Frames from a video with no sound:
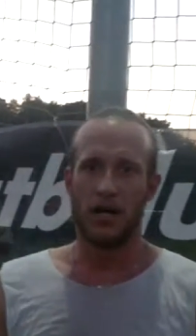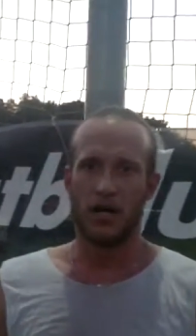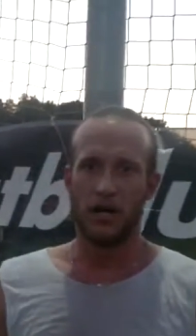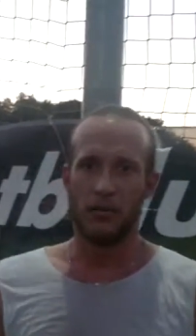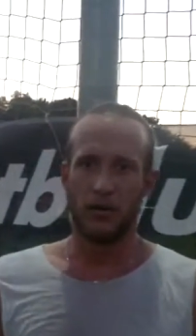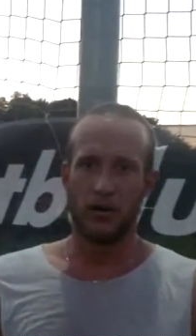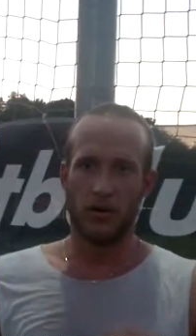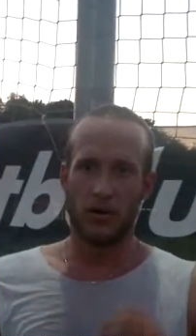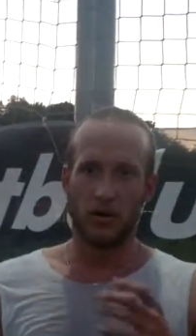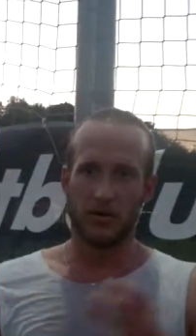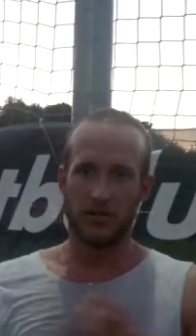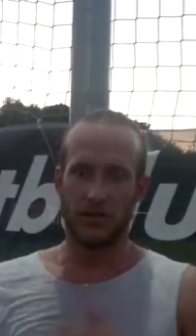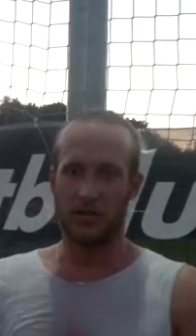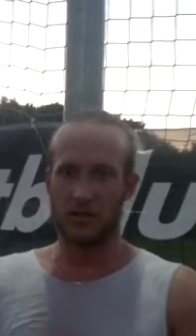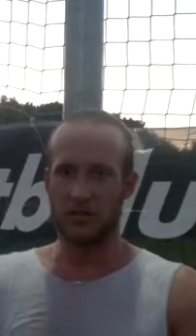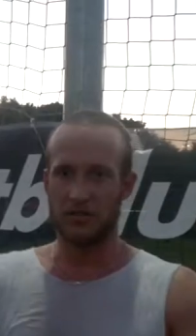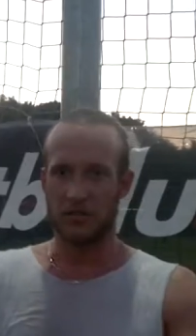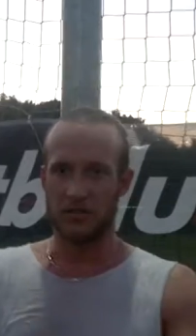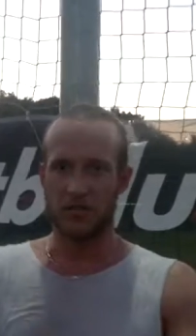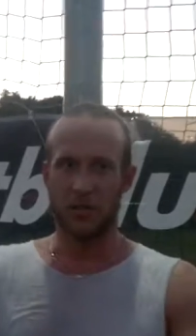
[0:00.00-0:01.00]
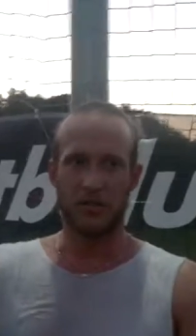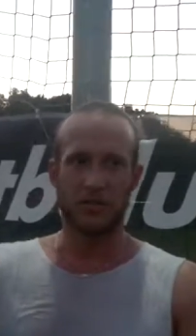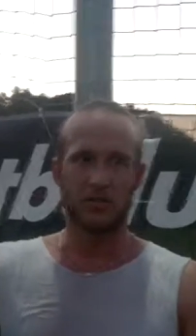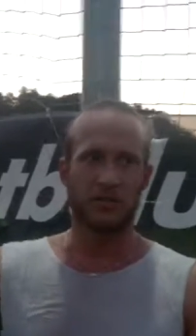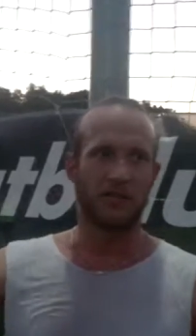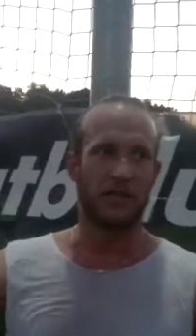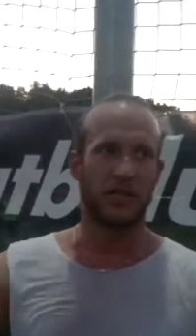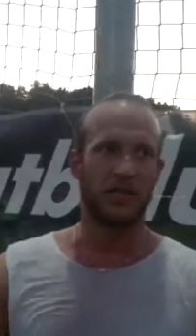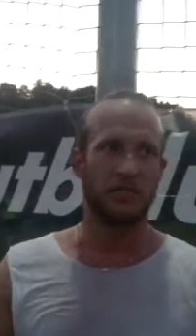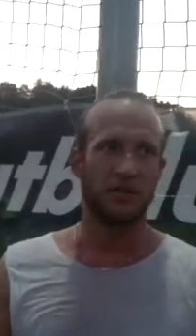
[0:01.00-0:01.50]
E, bo nie na końca się dobrze
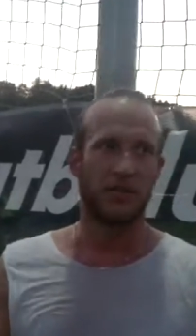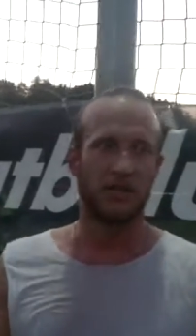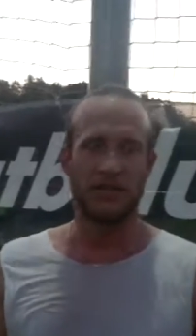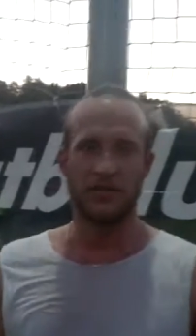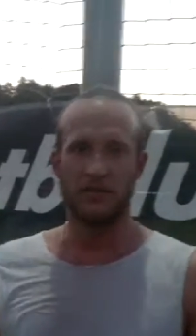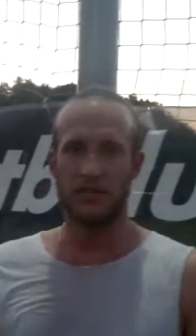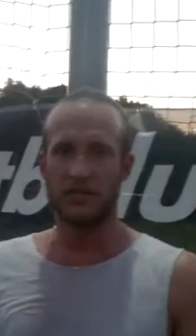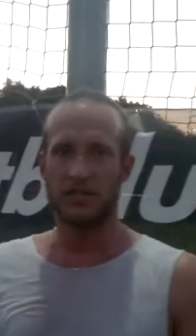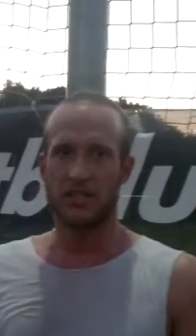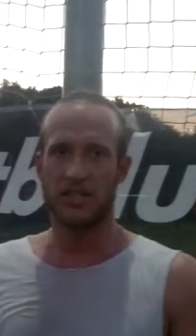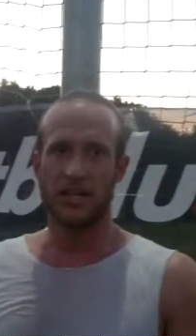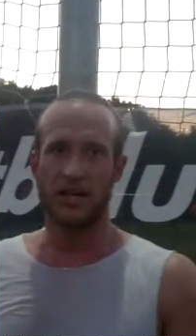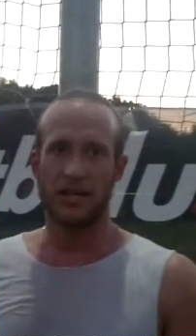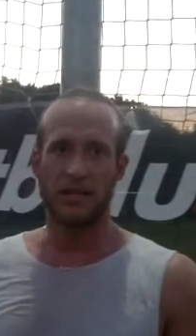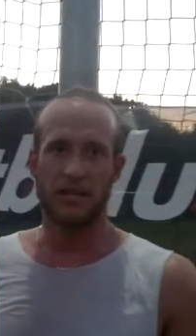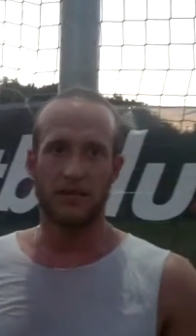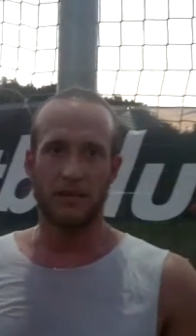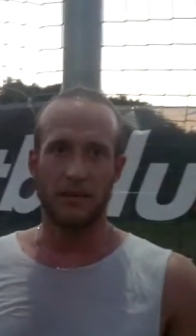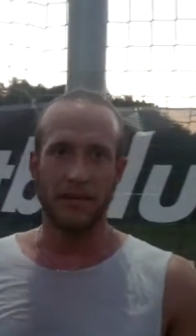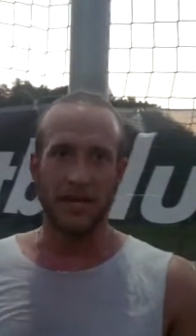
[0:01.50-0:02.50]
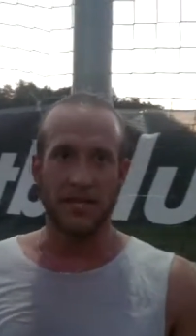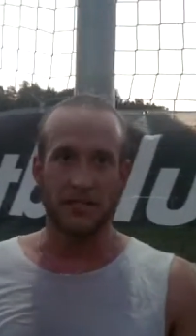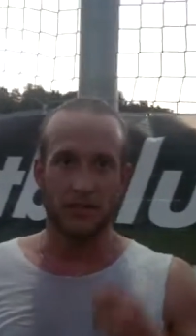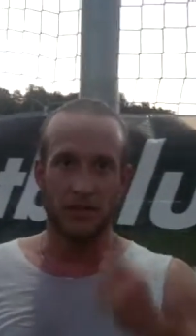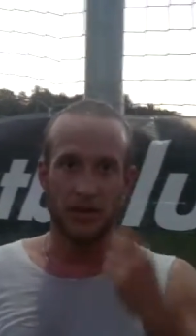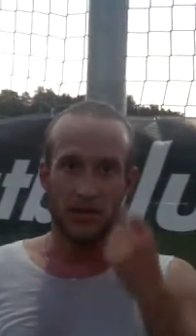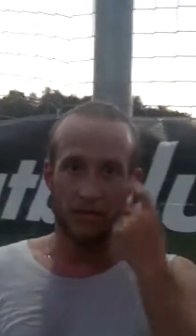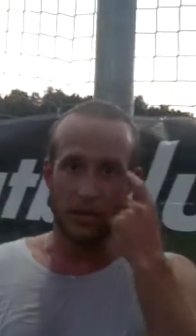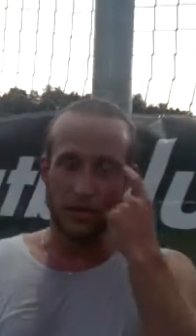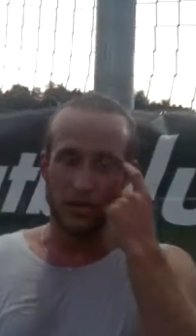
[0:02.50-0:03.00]
przesuwaliśmy, kiedy zawodnicy grali z bramkarzem,
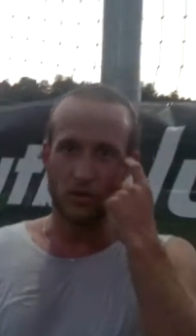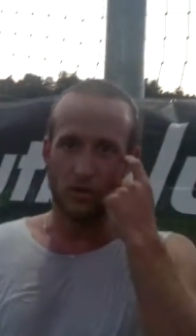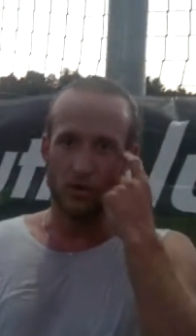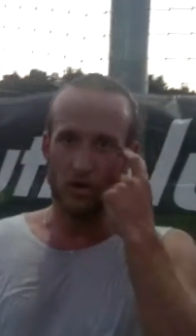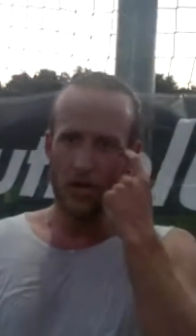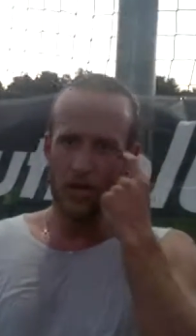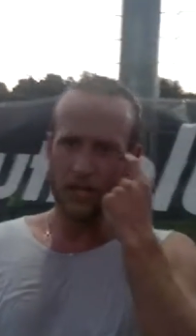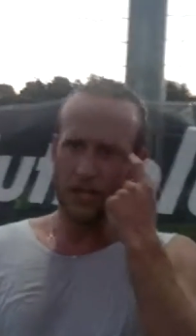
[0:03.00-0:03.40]
w pięciu.